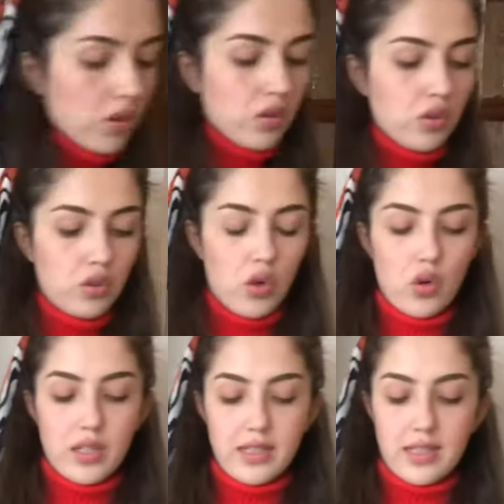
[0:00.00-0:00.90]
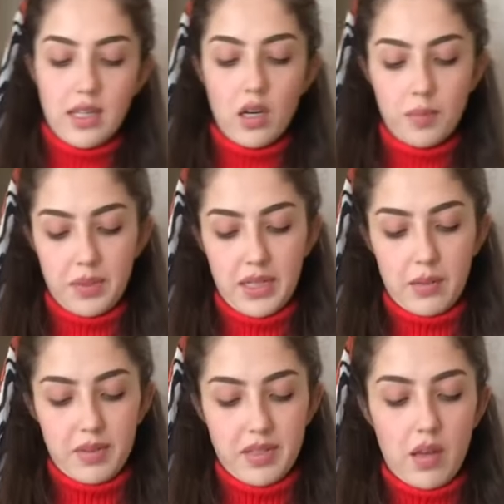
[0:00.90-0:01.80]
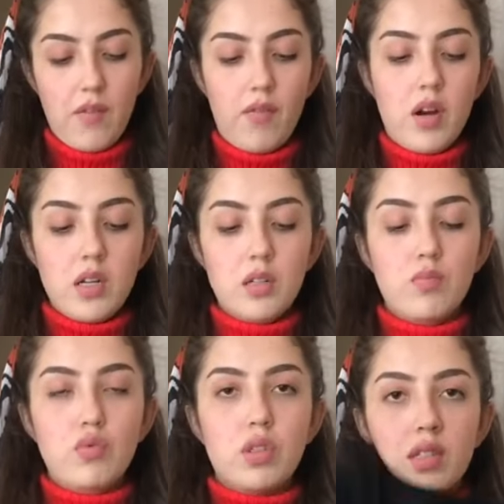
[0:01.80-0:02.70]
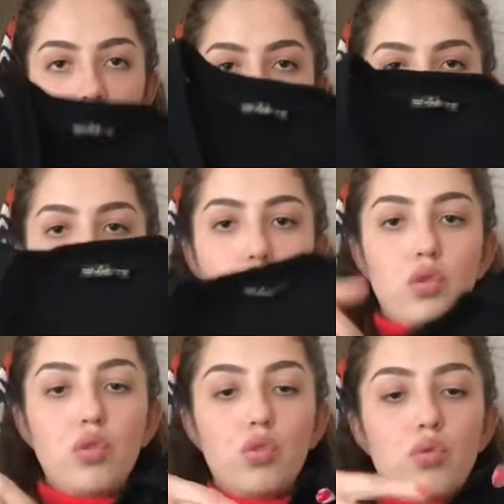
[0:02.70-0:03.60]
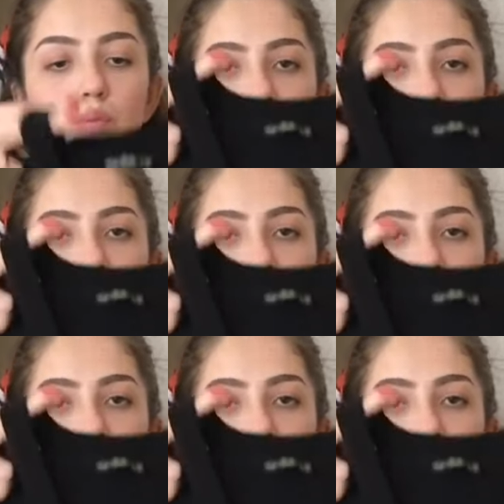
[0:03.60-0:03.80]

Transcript: Şöyle siyah bir elbisem var. Bunu da satışa koyuyorum.